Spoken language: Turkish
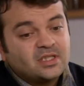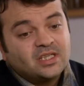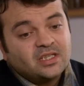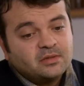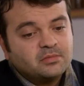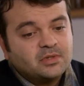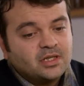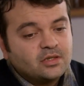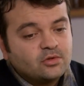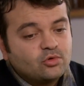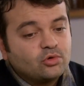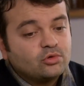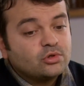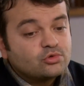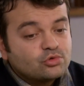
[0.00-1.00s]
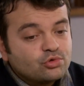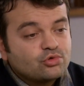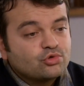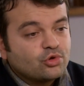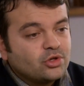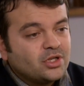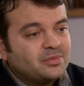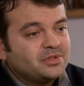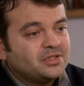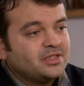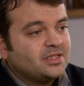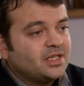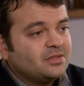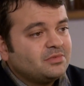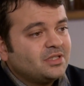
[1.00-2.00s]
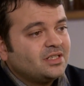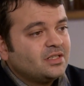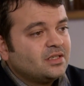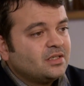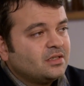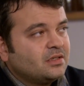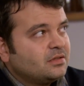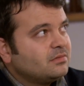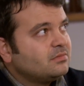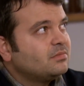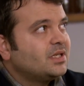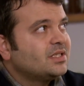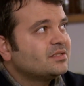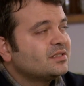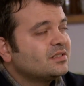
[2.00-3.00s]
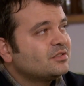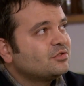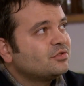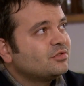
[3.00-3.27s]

Kerim karakolda sus söyleme dedi ama ben sana